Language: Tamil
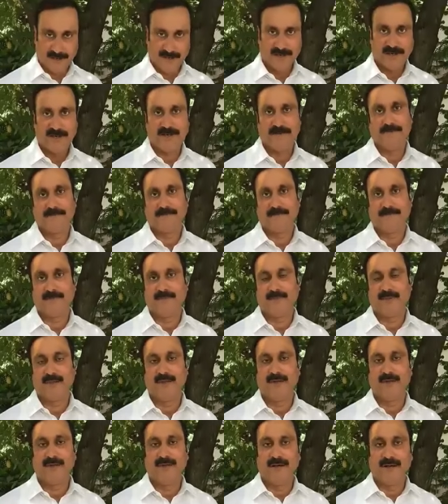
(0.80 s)
வணக்கம்
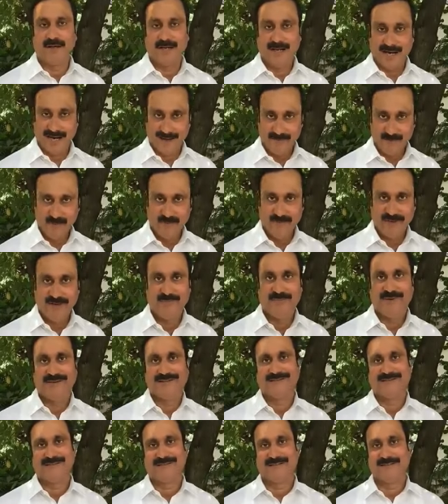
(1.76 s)
நான் அன்புமணி
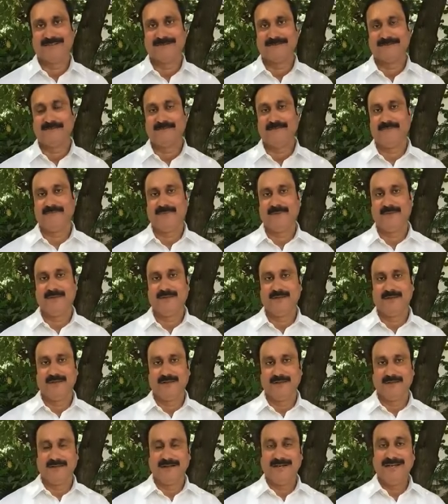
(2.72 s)
பேசுறேன்
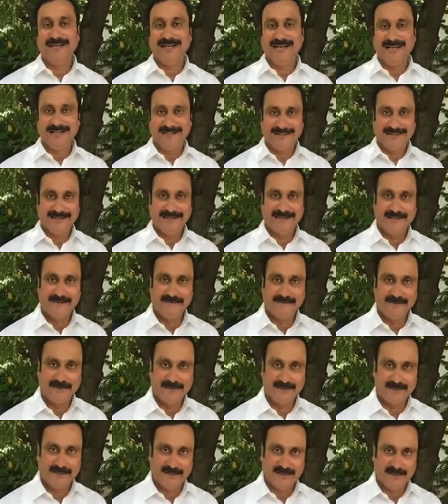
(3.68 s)
நீட்
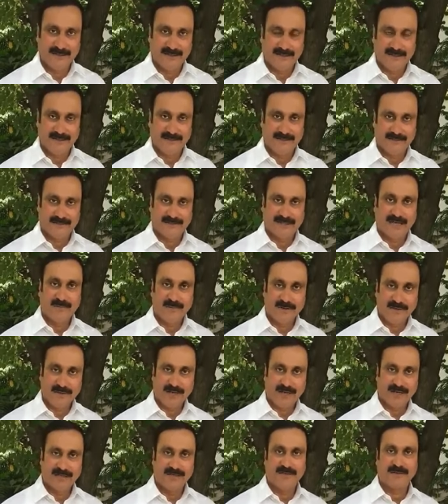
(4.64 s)
தேர்வு
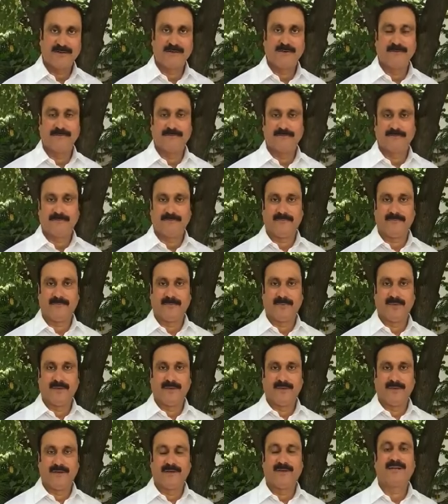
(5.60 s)
தமிழ்நாட்டிற்கும்
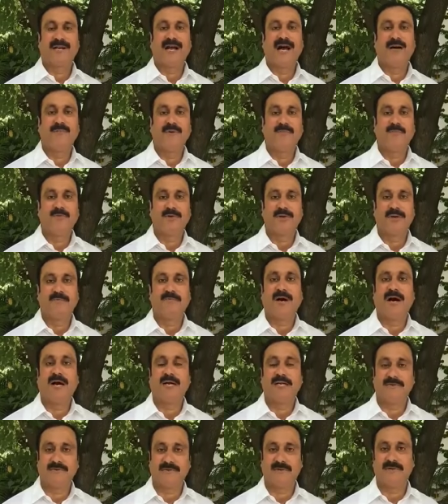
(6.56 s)
கிராமப்புற
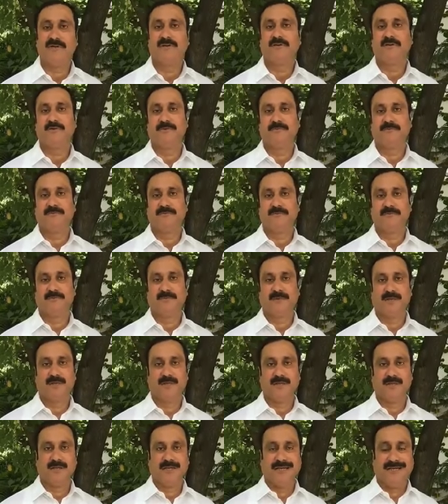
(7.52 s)
மாணவர்களுக்கும்
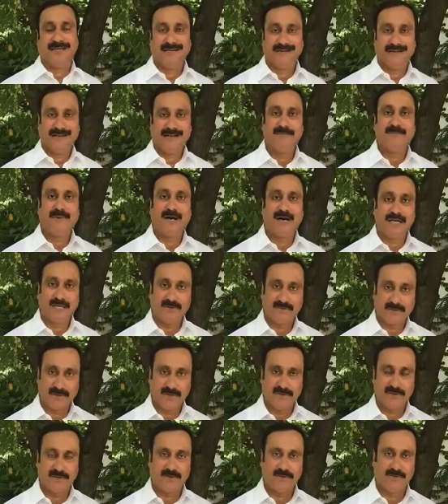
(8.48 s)
ஏழை
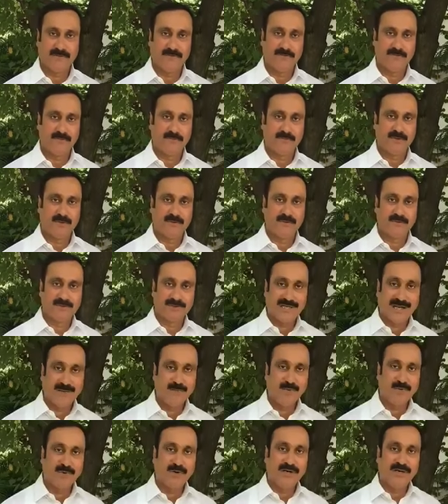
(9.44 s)
மாணவர்களுக்கும்
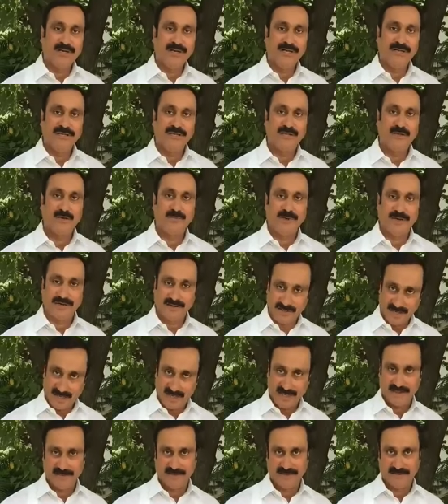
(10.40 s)
சமூக நீதிக்கும்
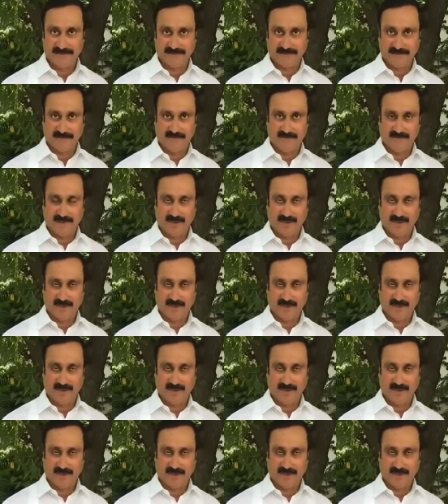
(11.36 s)
எதிரானது